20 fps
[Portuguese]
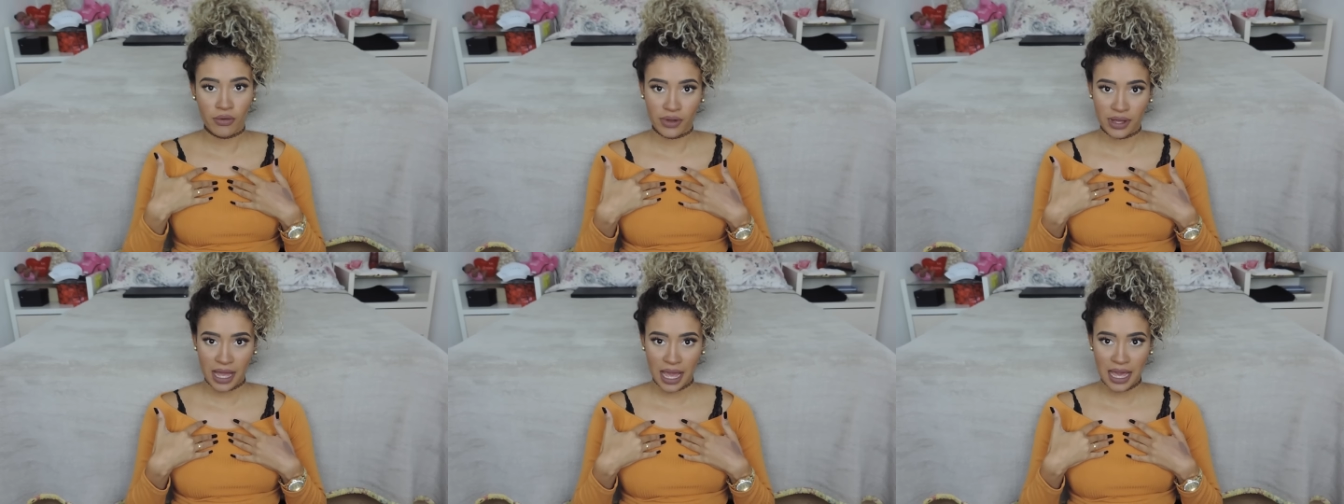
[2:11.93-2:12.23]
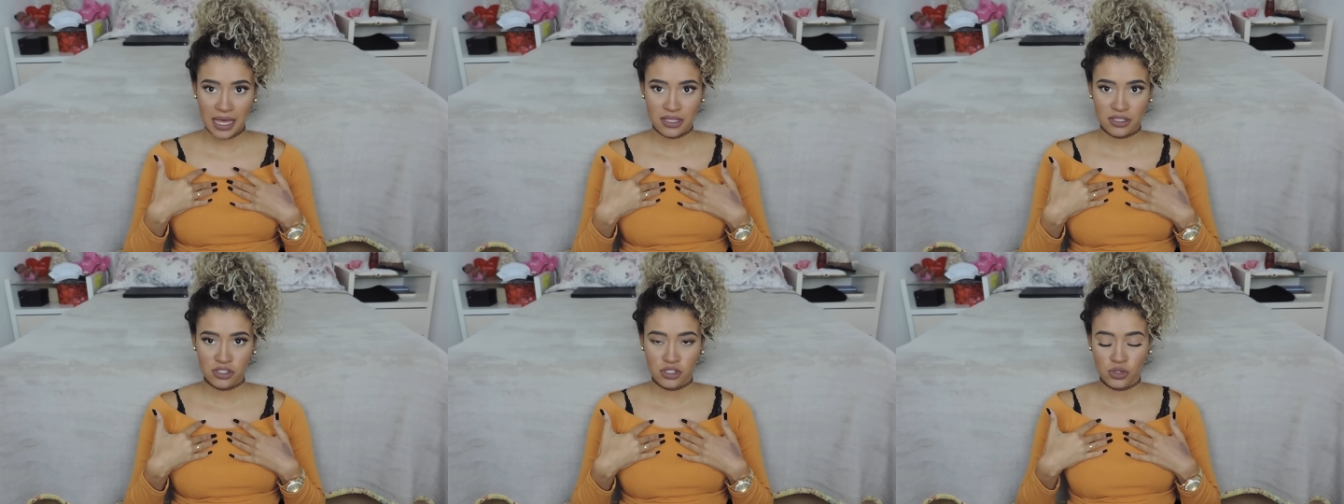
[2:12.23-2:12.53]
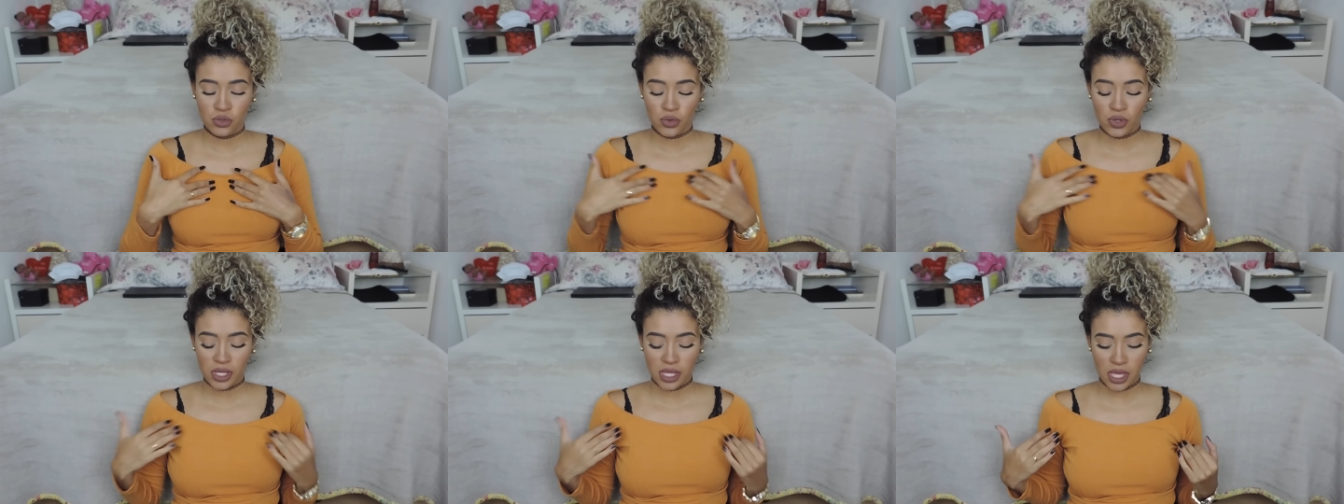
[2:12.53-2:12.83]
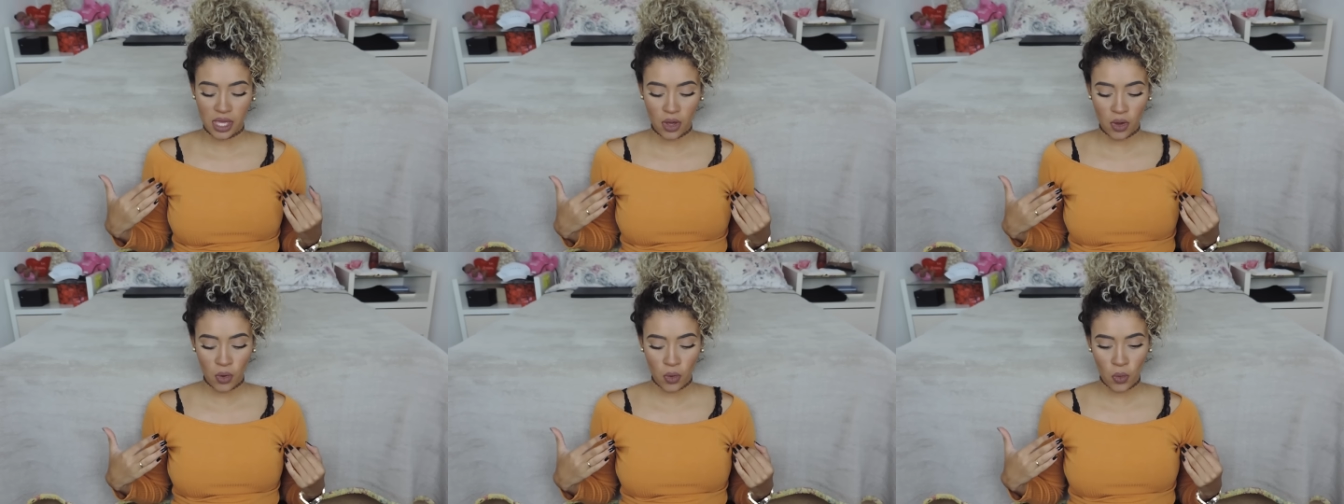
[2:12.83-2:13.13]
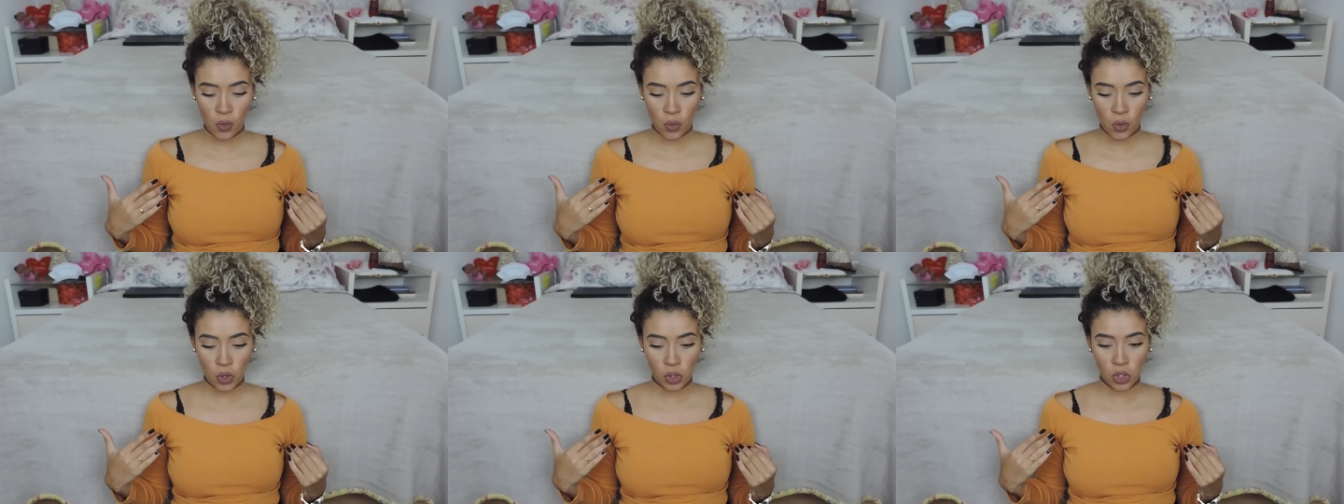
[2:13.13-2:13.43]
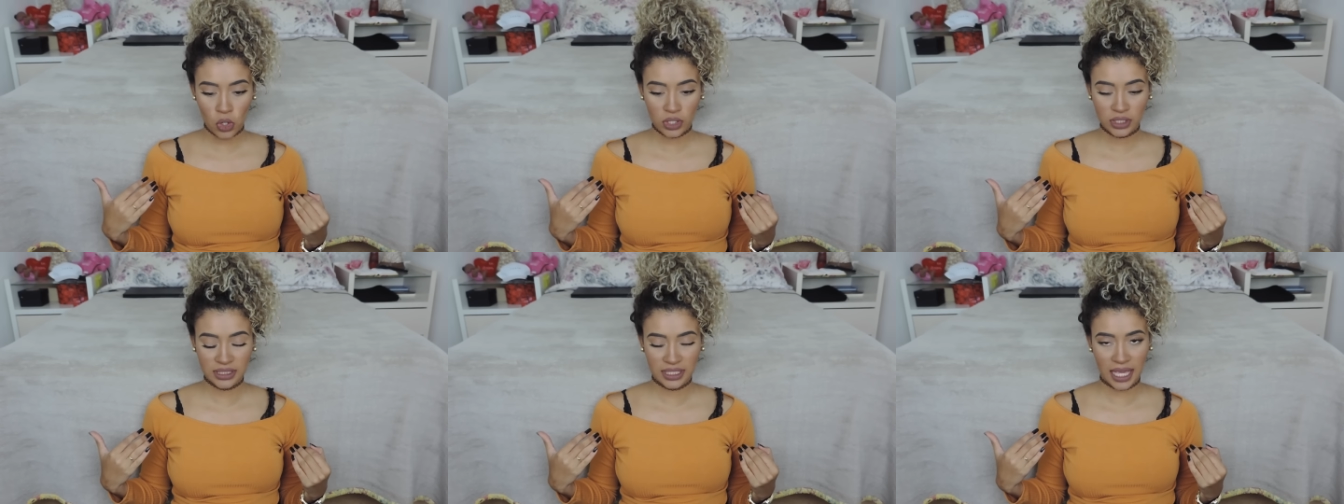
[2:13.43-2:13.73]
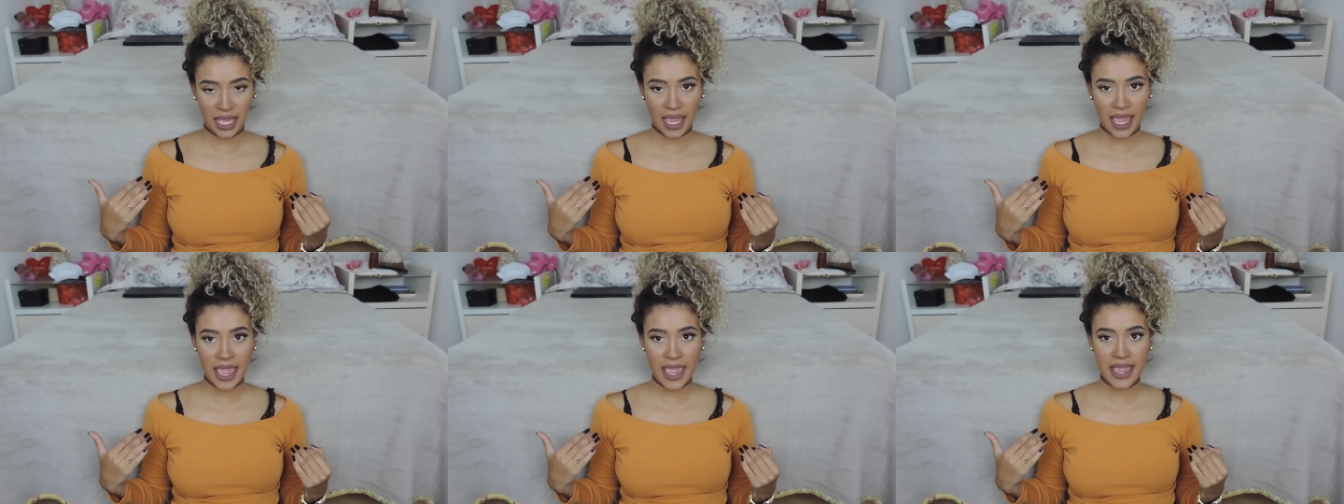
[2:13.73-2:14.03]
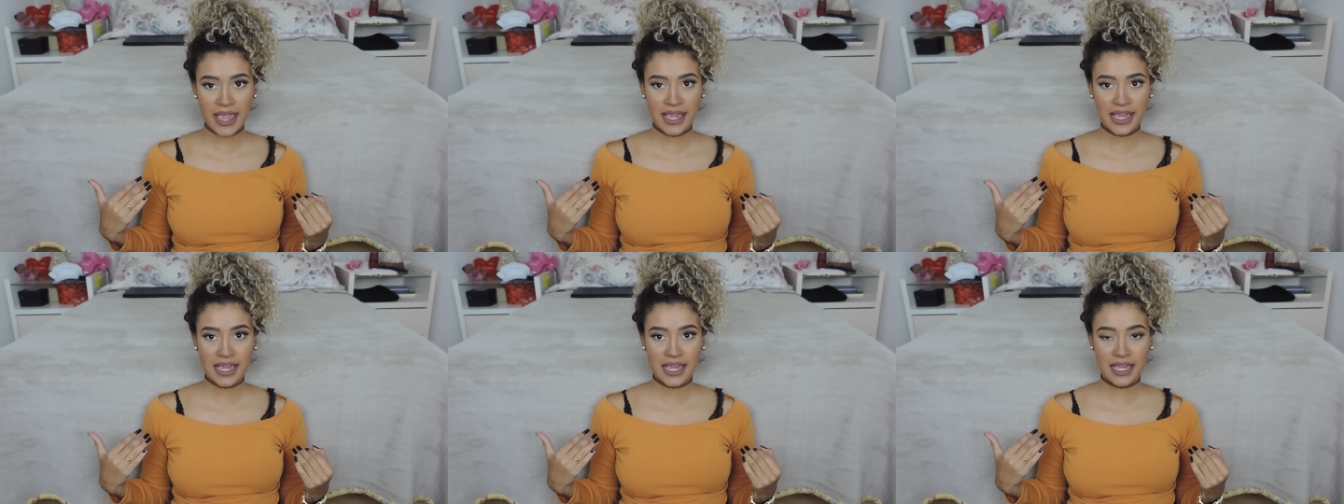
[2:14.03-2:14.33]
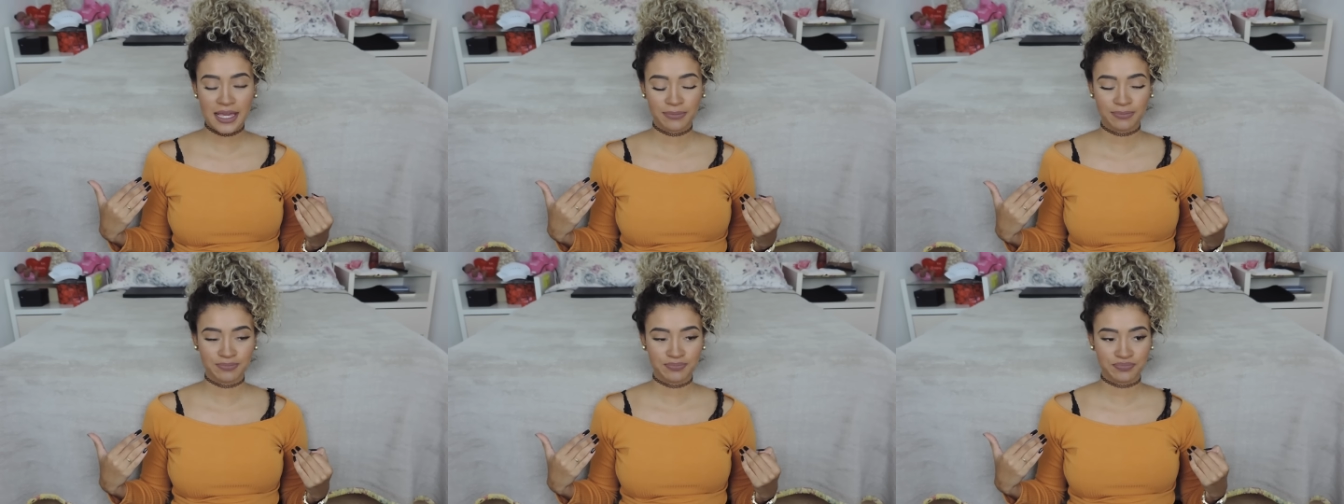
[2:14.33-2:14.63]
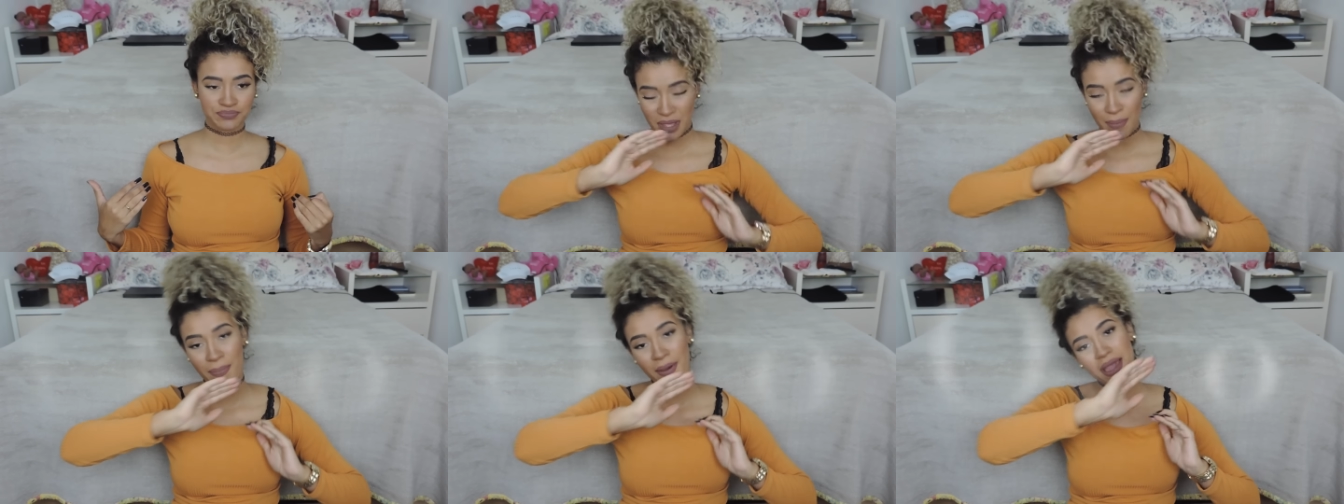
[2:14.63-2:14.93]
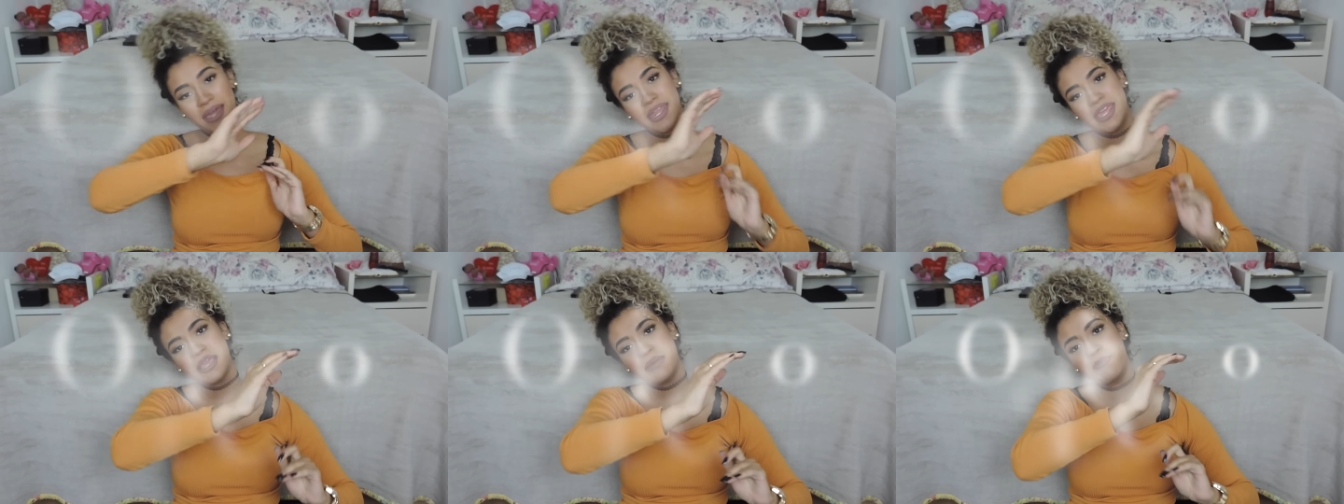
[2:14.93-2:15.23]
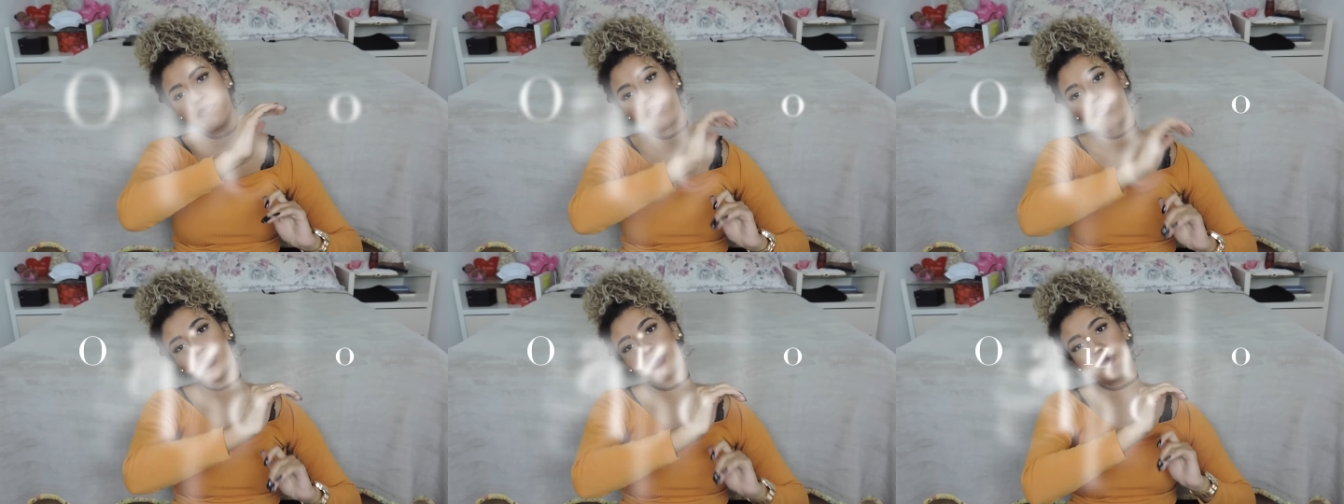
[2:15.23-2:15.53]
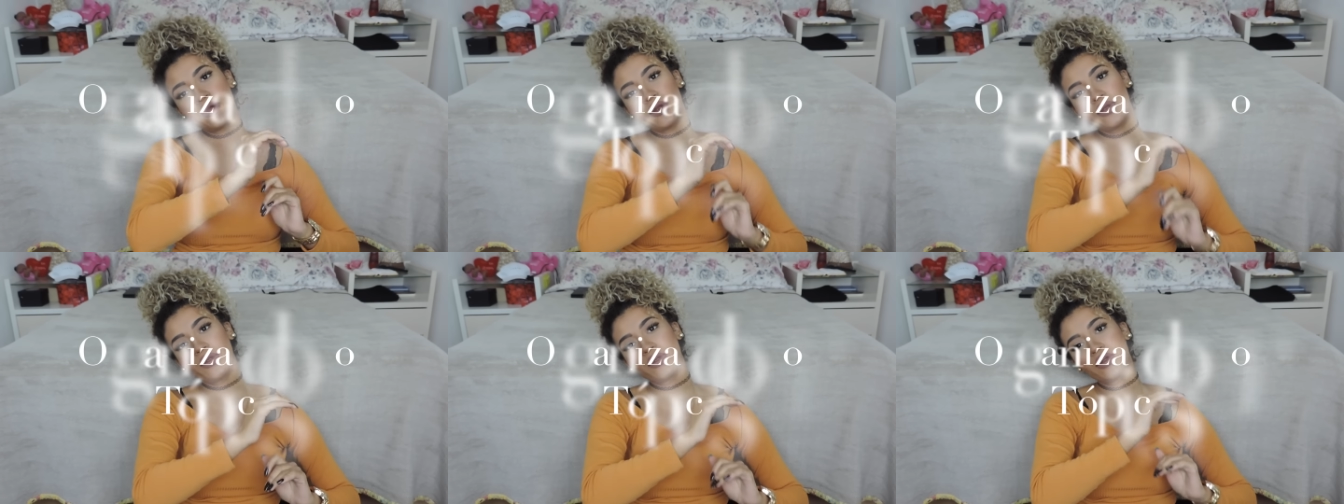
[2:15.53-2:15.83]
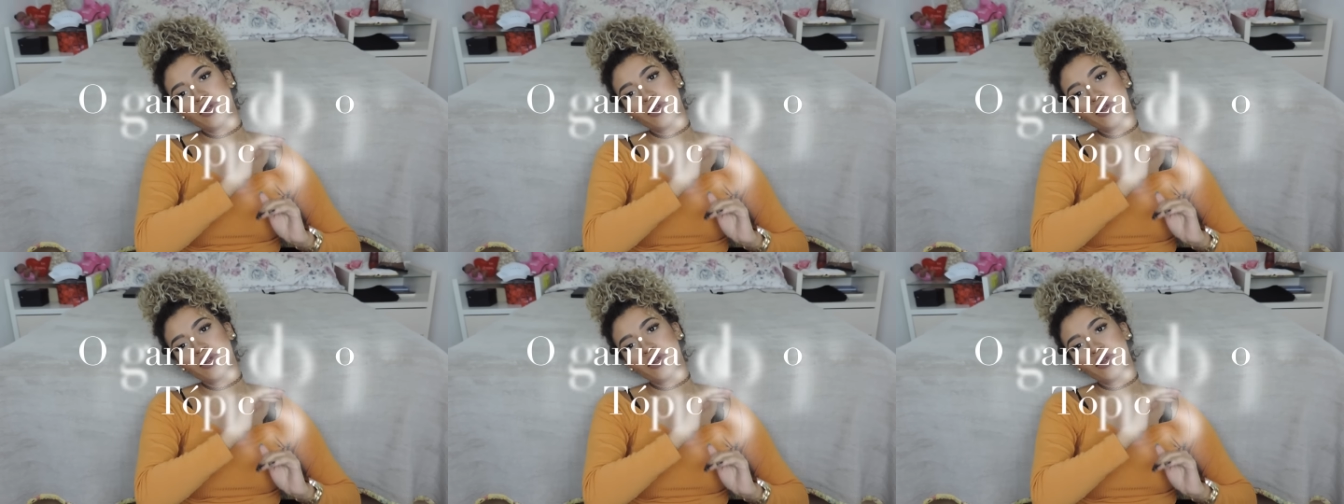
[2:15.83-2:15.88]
No meu caso, eu coloquei, eu separei por